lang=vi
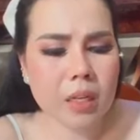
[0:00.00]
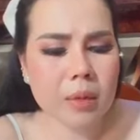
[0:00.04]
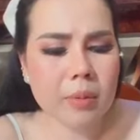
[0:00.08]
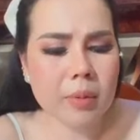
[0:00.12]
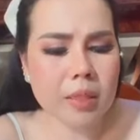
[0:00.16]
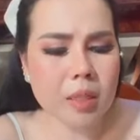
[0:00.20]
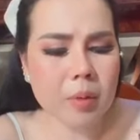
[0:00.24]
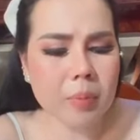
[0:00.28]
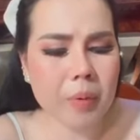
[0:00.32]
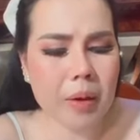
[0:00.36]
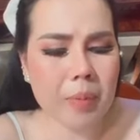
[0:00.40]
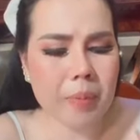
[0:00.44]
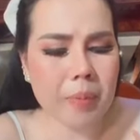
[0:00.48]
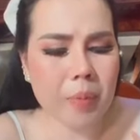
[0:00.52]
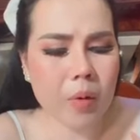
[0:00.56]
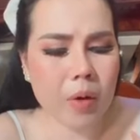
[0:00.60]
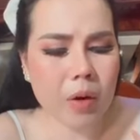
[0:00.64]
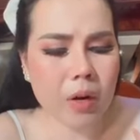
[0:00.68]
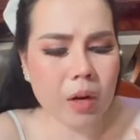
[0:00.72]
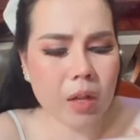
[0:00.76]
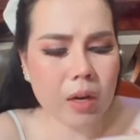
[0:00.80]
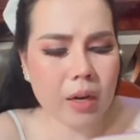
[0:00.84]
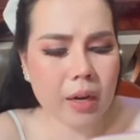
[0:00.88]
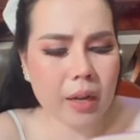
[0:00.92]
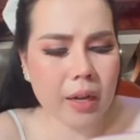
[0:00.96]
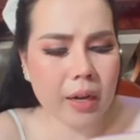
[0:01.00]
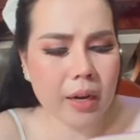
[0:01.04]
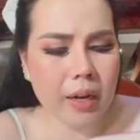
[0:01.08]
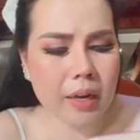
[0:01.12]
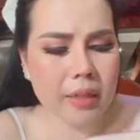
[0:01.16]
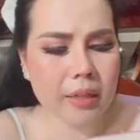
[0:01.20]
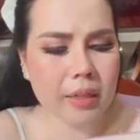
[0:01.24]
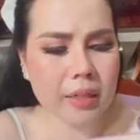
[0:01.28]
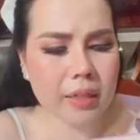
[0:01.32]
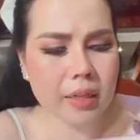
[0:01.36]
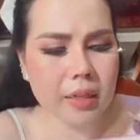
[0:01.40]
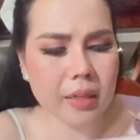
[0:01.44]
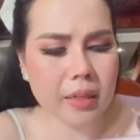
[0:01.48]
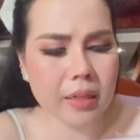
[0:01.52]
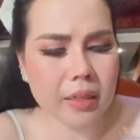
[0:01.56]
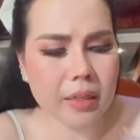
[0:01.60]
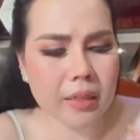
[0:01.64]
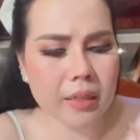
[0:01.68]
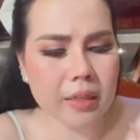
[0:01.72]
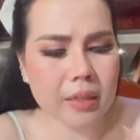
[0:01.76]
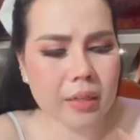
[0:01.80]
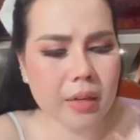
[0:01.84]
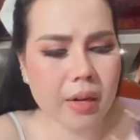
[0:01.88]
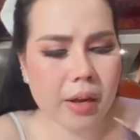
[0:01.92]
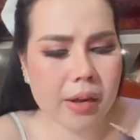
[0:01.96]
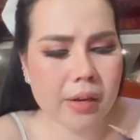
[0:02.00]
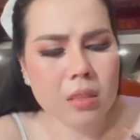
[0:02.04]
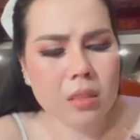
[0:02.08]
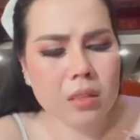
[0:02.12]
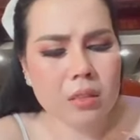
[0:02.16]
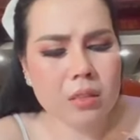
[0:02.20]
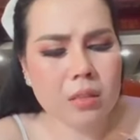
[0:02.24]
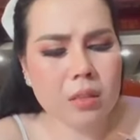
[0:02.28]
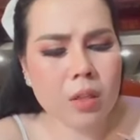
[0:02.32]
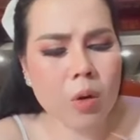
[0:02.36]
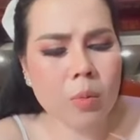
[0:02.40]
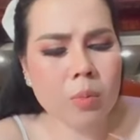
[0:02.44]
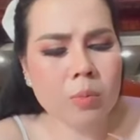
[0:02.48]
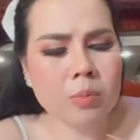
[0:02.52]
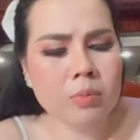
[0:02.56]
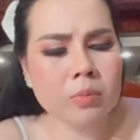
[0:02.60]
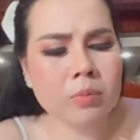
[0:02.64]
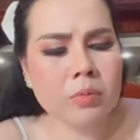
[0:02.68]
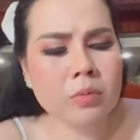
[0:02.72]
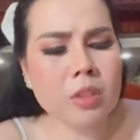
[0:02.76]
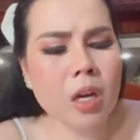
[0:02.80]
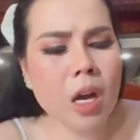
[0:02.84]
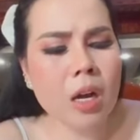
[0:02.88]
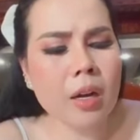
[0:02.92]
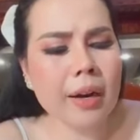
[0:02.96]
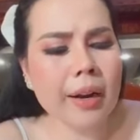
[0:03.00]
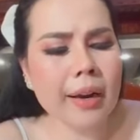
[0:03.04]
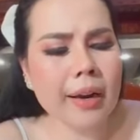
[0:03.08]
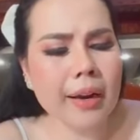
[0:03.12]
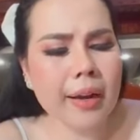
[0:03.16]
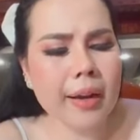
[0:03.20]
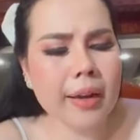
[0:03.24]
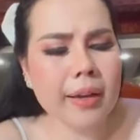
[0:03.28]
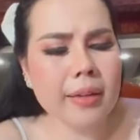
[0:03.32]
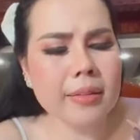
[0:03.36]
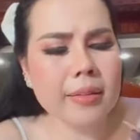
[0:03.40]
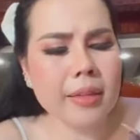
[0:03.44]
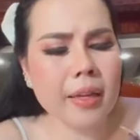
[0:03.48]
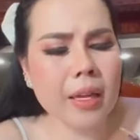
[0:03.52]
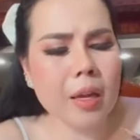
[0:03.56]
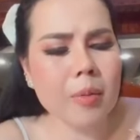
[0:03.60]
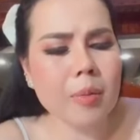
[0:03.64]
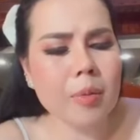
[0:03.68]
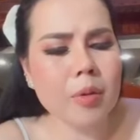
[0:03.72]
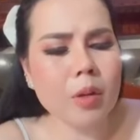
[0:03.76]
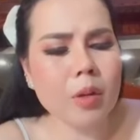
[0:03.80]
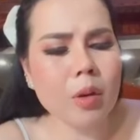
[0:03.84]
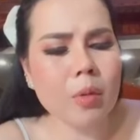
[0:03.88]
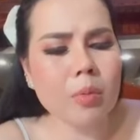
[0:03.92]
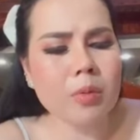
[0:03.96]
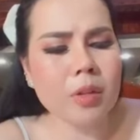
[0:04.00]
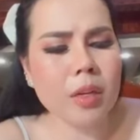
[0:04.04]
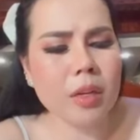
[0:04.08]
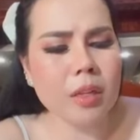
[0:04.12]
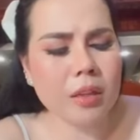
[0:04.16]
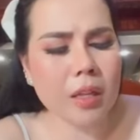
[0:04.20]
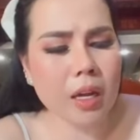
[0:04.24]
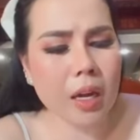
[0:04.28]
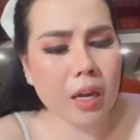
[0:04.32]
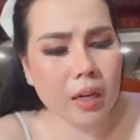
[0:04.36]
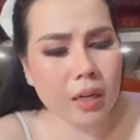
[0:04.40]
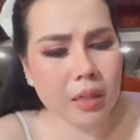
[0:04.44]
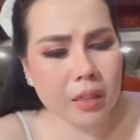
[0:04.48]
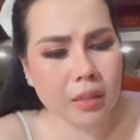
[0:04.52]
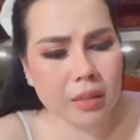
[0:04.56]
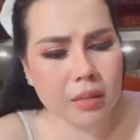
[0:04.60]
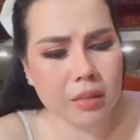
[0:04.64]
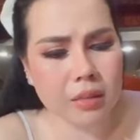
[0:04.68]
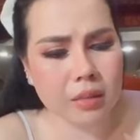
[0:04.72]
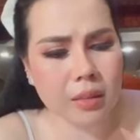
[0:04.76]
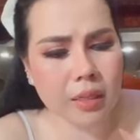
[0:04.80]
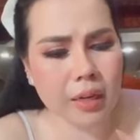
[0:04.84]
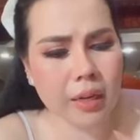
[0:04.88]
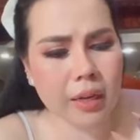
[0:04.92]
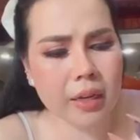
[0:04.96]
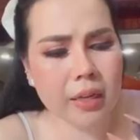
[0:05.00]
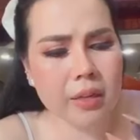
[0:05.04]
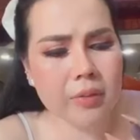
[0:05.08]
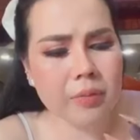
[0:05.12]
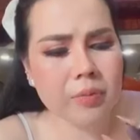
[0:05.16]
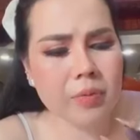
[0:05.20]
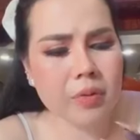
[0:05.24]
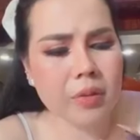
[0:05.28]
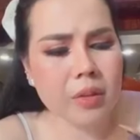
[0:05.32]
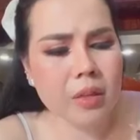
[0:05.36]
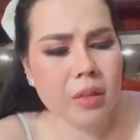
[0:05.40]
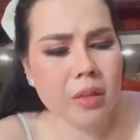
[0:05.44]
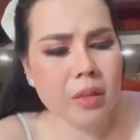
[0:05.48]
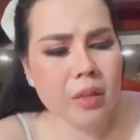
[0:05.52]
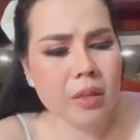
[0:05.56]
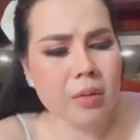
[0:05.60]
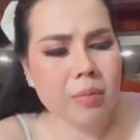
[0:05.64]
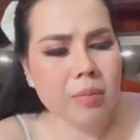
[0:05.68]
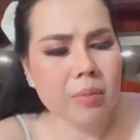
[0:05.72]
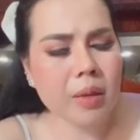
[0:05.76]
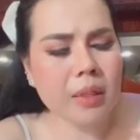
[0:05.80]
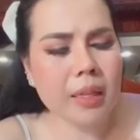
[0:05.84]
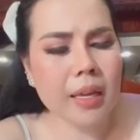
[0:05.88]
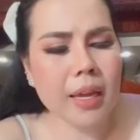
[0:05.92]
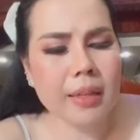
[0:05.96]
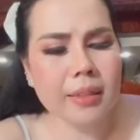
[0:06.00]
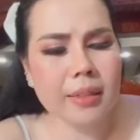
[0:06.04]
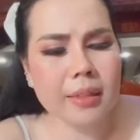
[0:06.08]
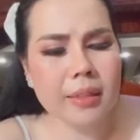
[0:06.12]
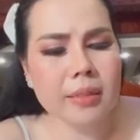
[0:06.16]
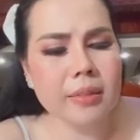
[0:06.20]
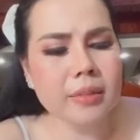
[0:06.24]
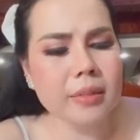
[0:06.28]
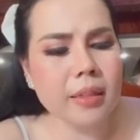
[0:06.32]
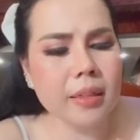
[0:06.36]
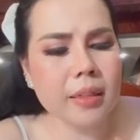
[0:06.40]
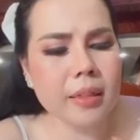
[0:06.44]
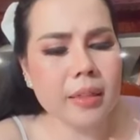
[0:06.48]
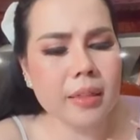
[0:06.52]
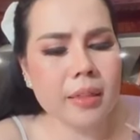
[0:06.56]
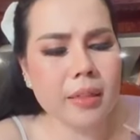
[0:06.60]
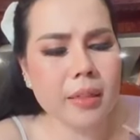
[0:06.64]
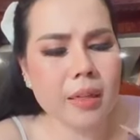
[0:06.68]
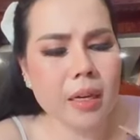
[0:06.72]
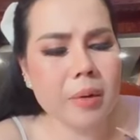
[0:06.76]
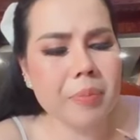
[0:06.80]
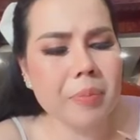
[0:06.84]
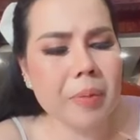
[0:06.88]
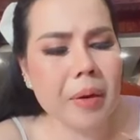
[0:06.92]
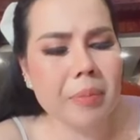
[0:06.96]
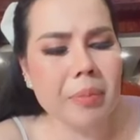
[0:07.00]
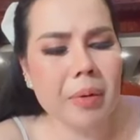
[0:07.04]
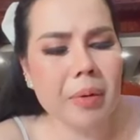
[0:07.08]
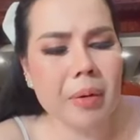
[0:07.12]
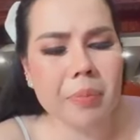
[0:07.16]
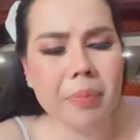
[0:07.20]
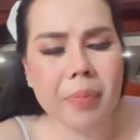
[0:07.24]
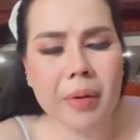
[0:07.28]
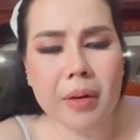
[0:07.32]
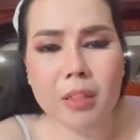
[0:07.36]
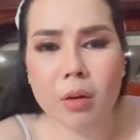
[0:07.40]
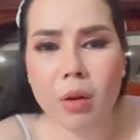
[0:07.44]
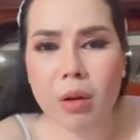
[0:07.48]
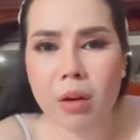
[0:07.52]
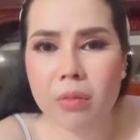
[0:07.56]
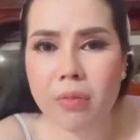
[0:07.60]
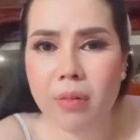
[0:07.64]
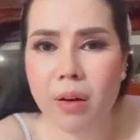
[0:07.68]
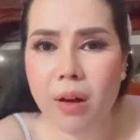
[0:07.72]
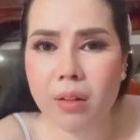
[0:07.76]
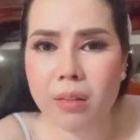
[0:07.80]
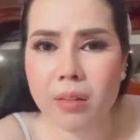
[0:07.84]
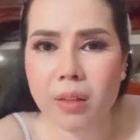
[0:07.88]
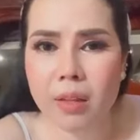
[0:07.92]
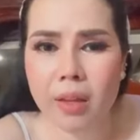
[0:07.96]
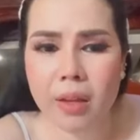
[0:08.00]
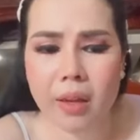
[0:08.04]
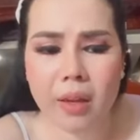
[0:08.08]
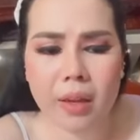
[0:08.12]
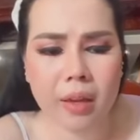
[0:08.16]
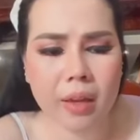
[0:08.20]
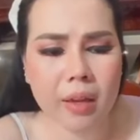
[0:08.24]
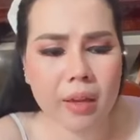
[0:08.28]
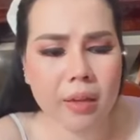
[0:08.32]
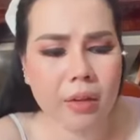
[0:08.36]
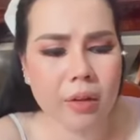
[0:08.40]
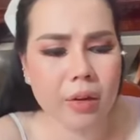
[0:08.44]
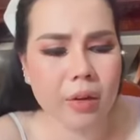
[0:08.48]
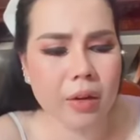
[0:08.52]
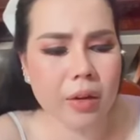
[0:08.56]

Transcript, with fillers: thay bàn tập pẹp con đó là này kia đấy nhóm trong là cây dễ bị nhom giấy từ nè mình thay dương vậy nó riêng nó bật mình bật nhóc khoa tê